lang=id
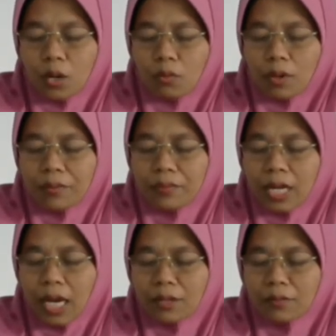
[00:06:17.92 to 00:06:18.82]

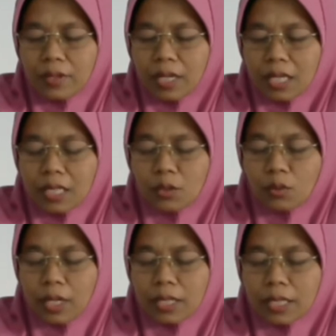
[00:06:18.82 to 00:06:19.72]
Wafil anfi lan
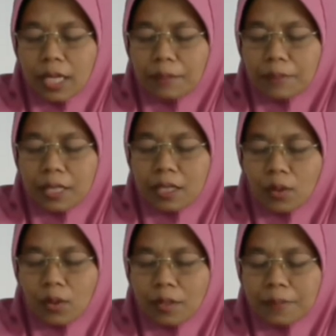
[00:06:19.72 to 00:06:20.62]
iku ing dalem
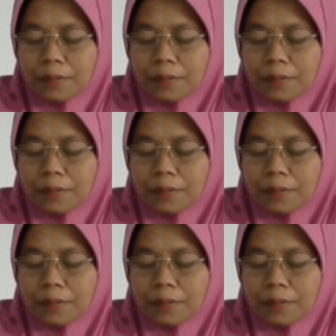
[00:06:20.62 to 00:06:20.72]
irung.